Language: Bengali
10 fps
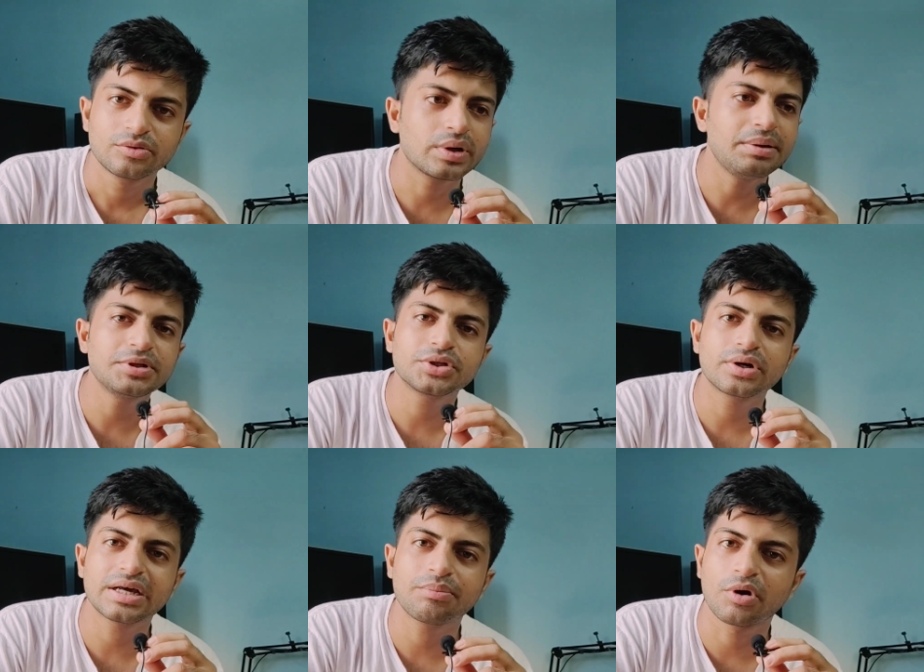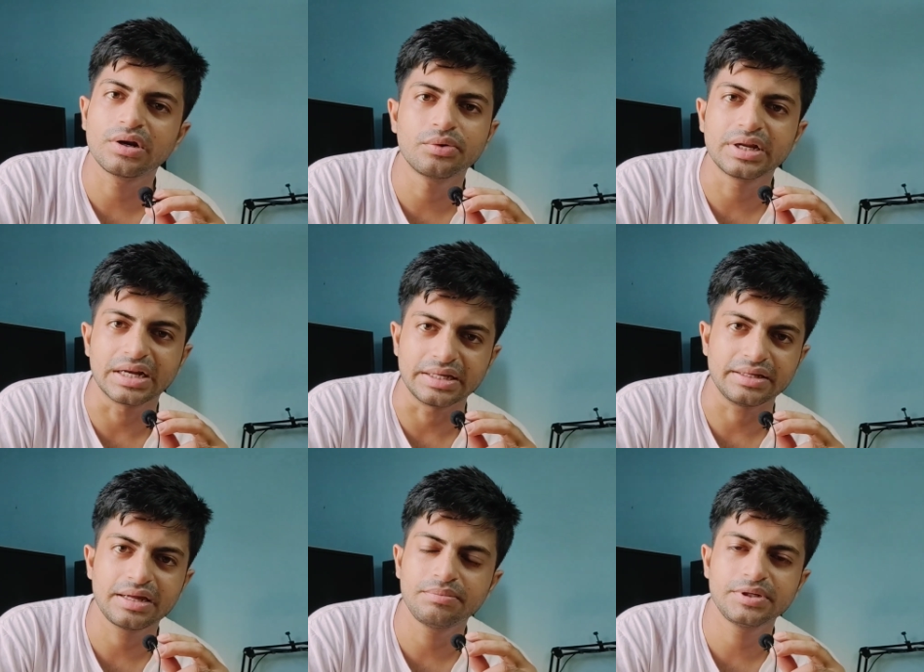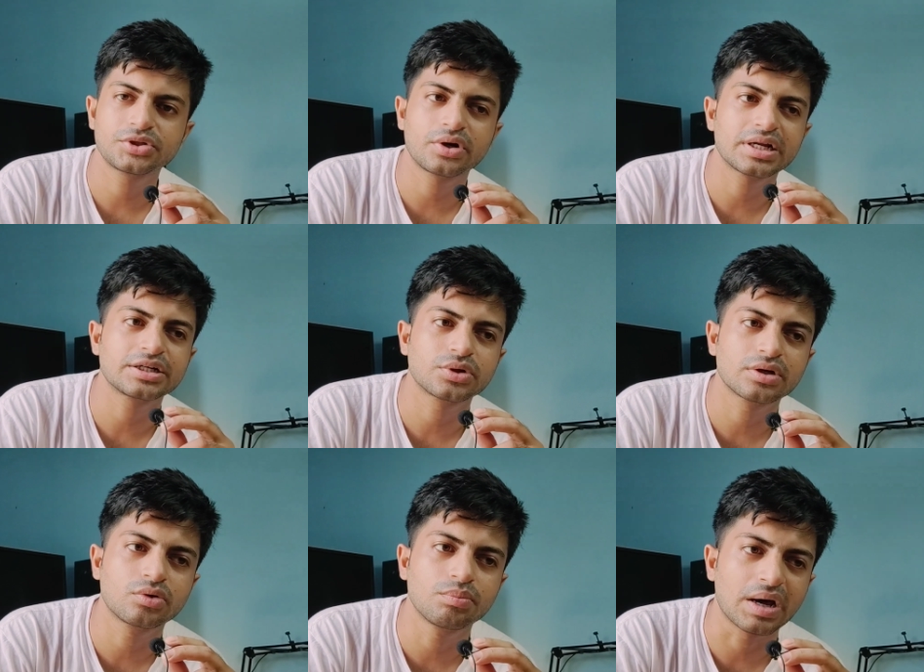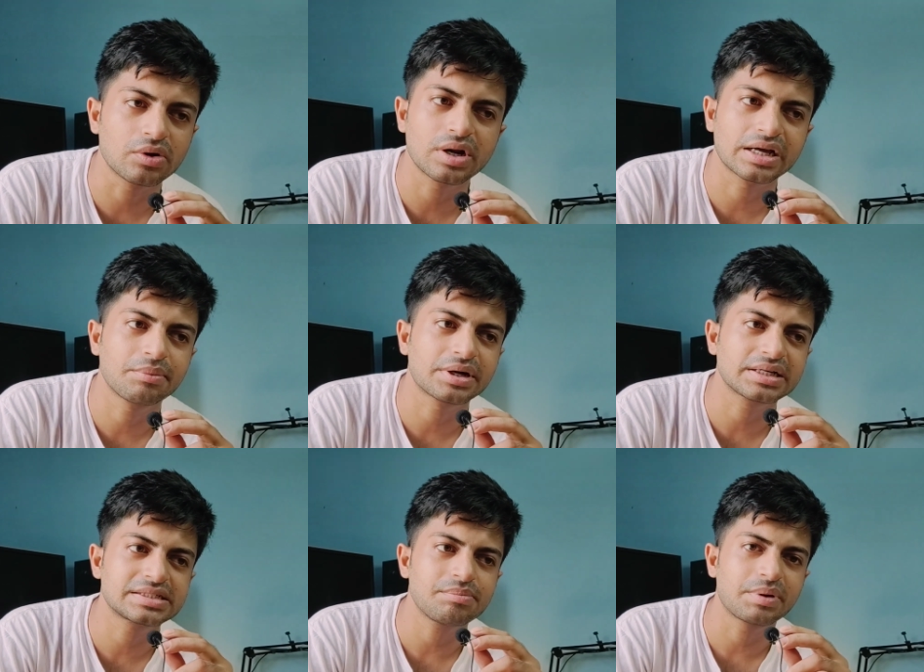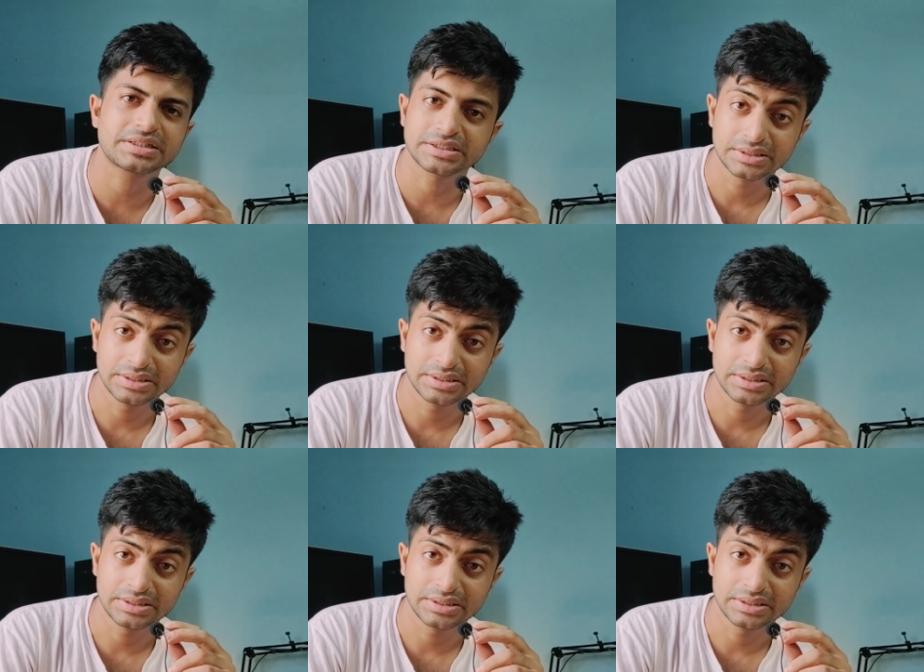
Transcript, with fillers: তো এই বিষয়টা বলিউডে নাই এই বিষয়টা আসলে খুব ভালো লাগে আমার কাছে বাট